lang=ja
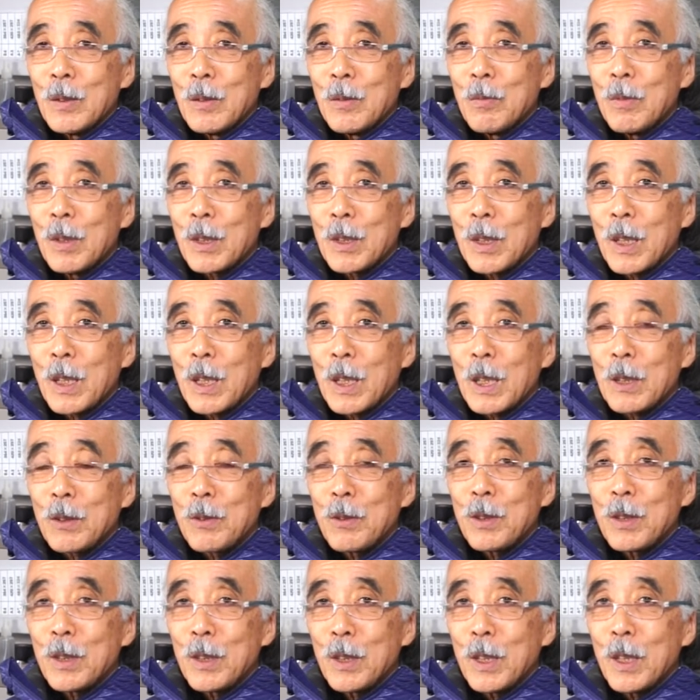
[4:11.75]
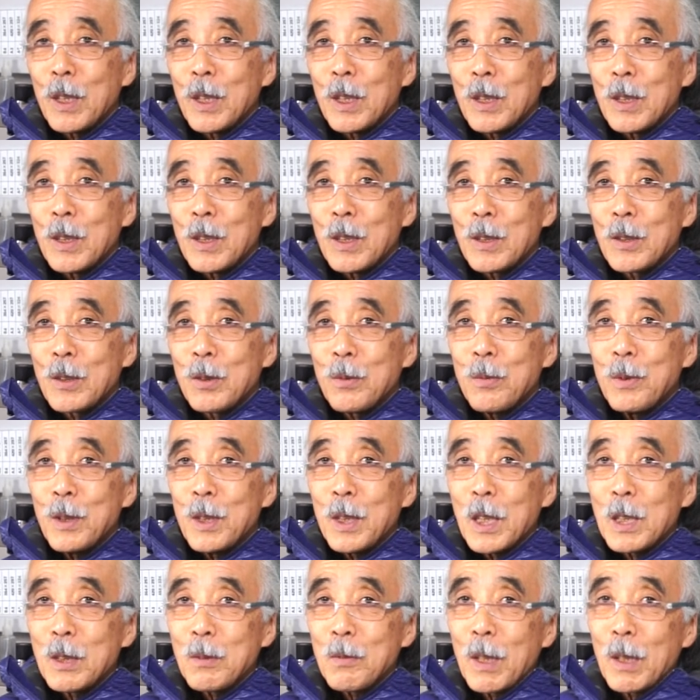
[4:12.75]
まあだからといってね潰れ
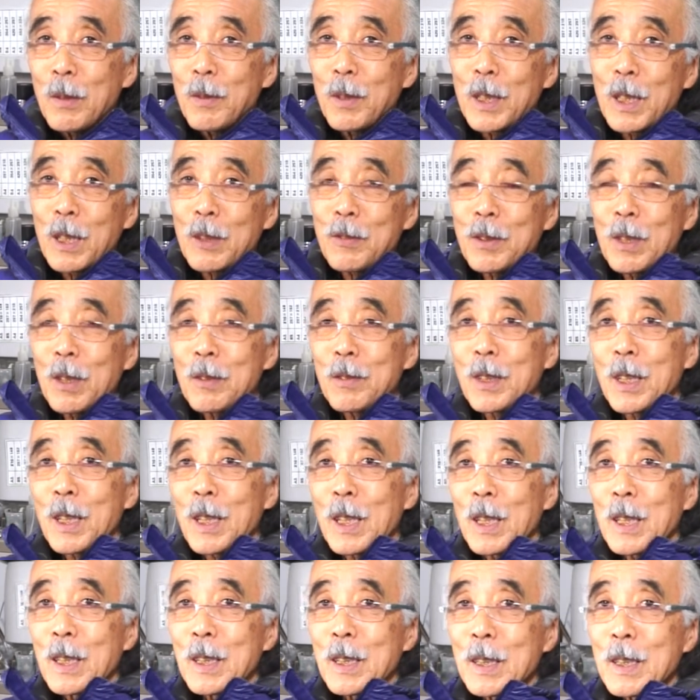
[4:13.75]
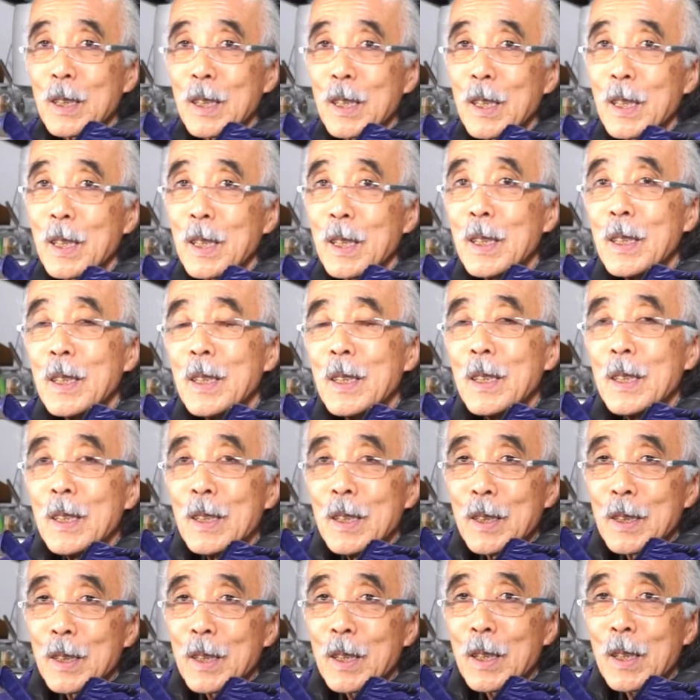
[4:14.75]
てしまえばなくなるからね
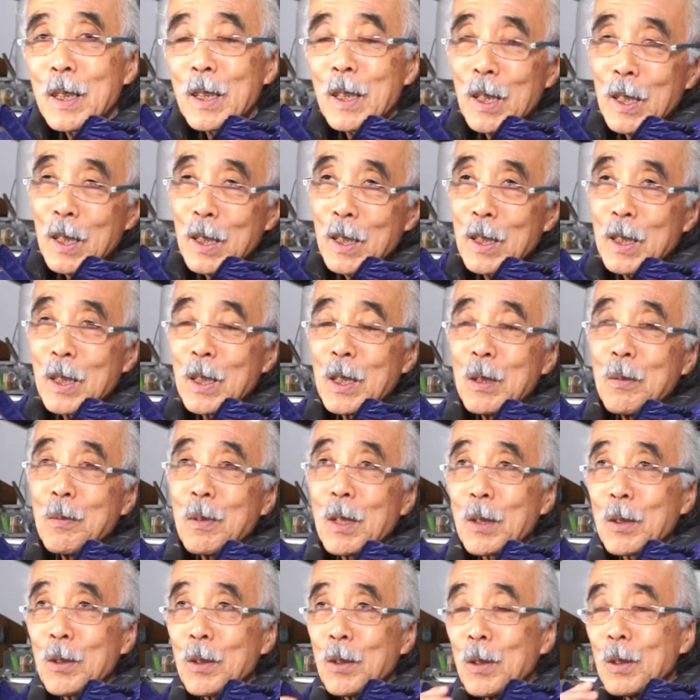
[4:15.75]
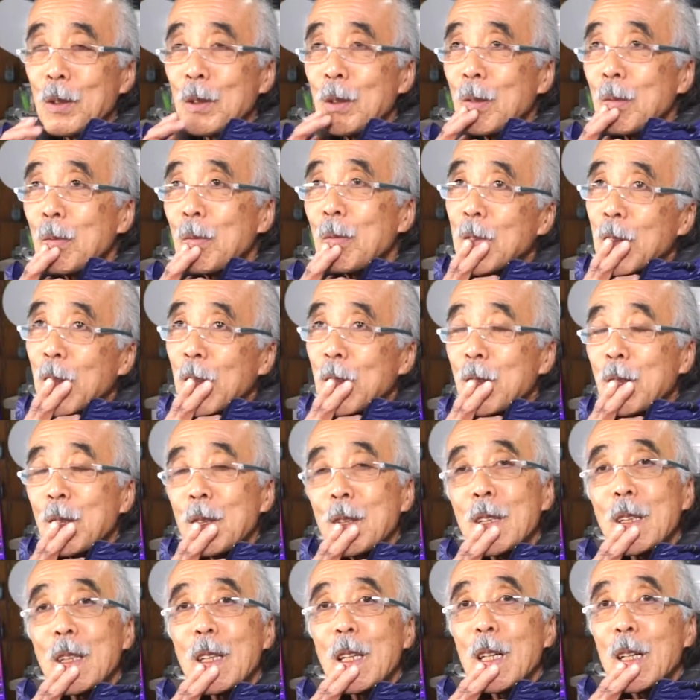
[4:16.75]
だから今のなんてい
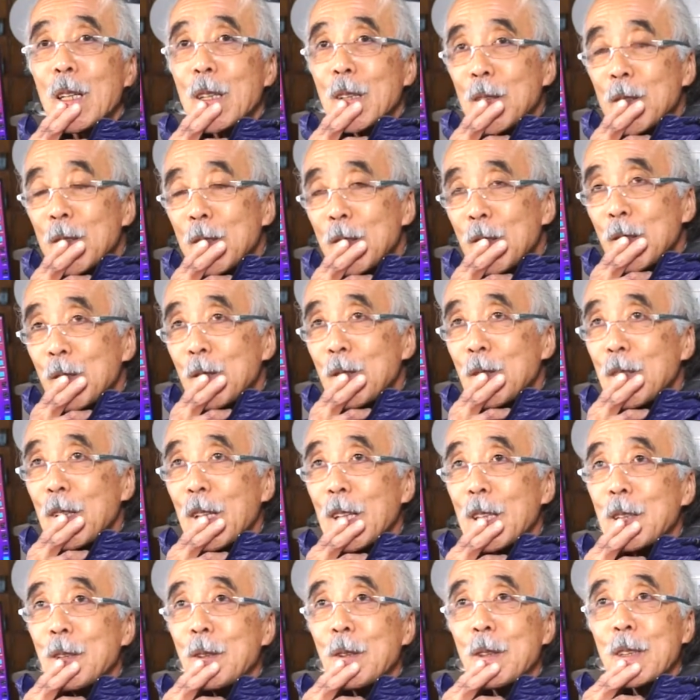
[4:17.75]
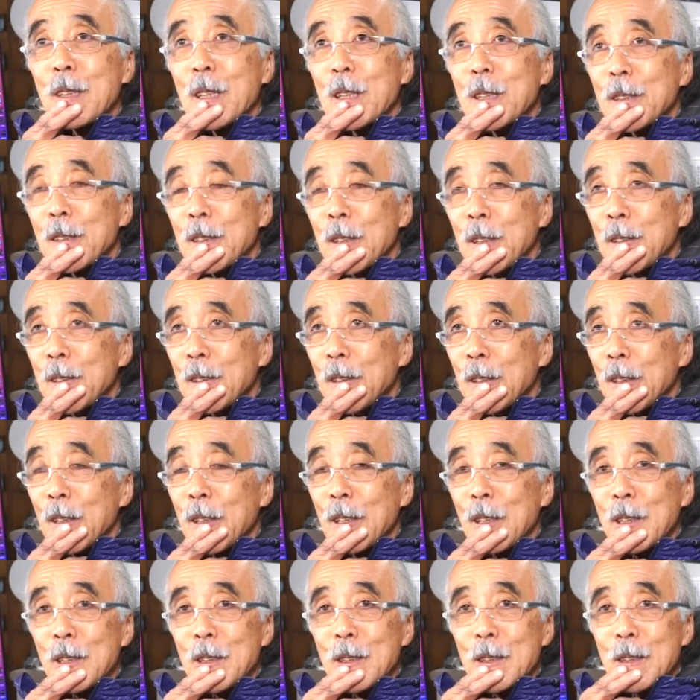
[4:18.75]
うかな少ないお客さんで
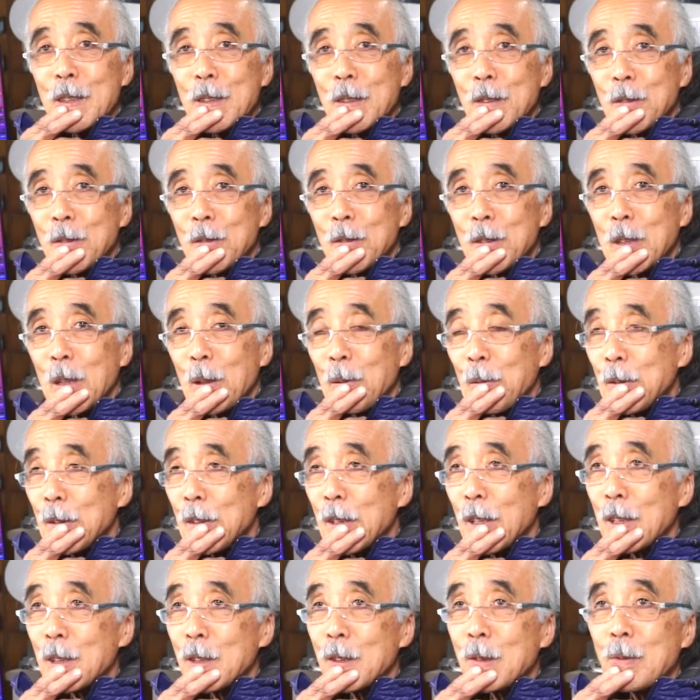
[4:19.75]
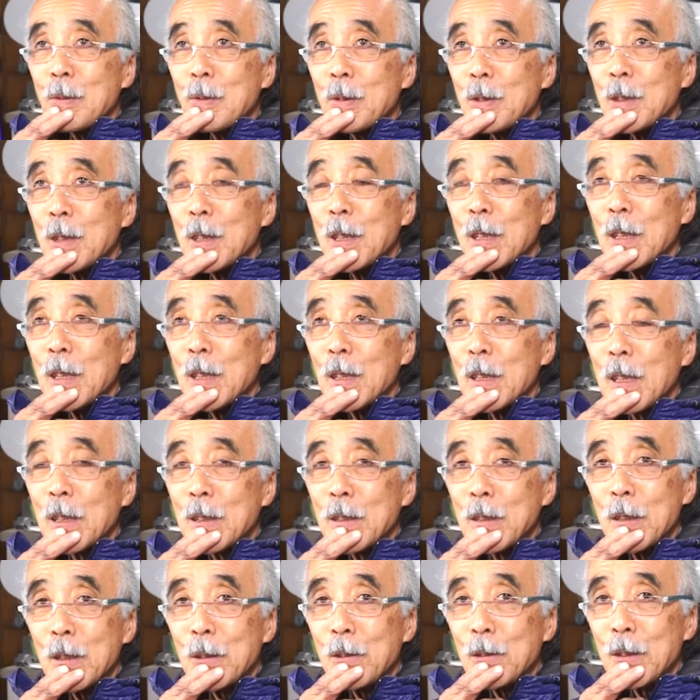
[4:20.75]
維持するためには自分でやっ
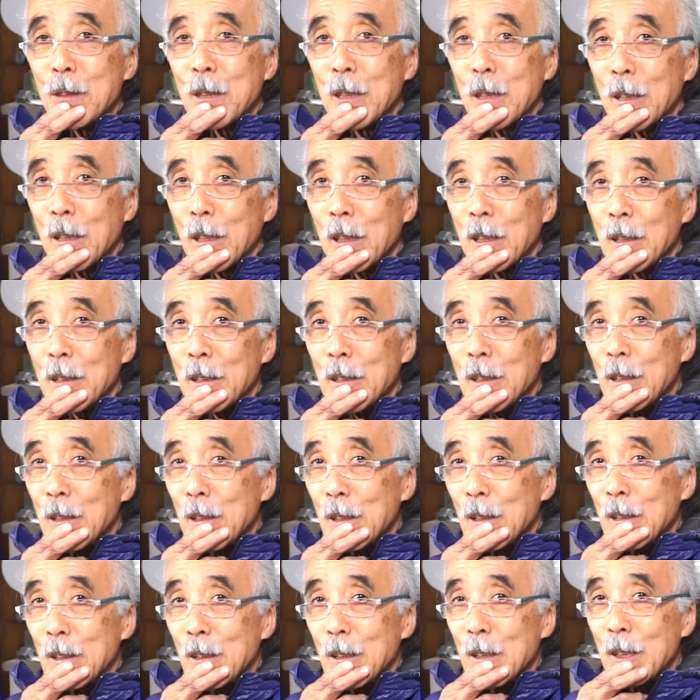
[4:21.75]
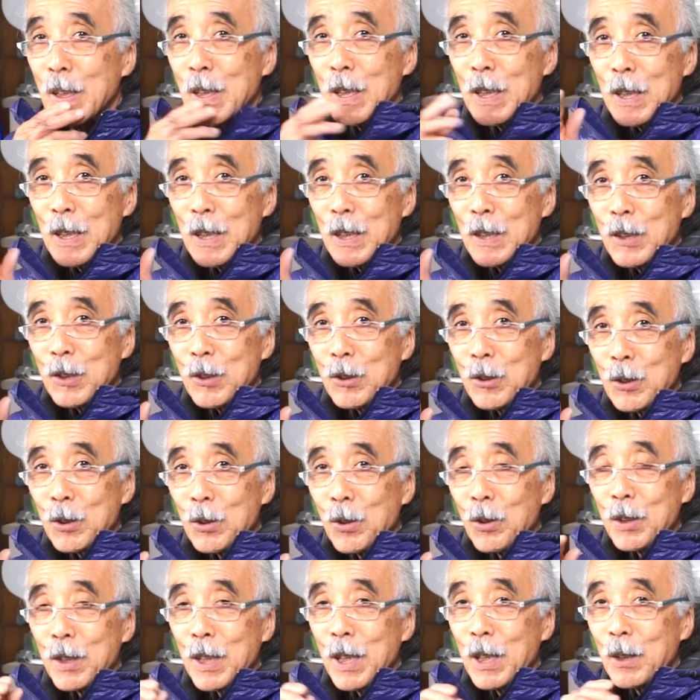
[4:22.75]
ていくしかない、えー、縮
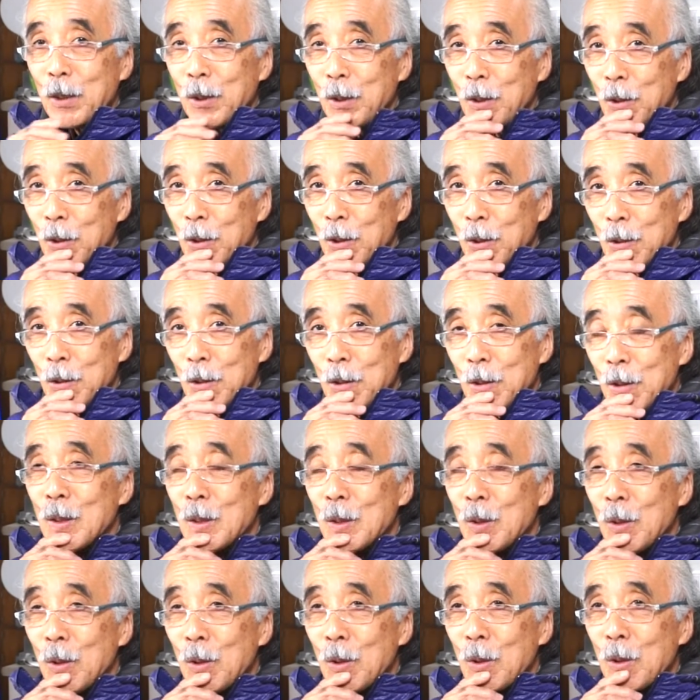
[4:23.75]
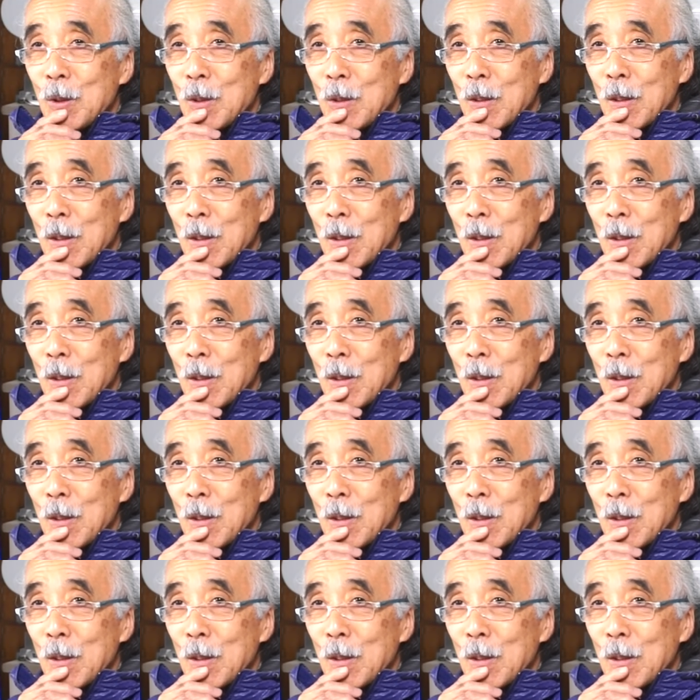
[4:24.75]
小傾向の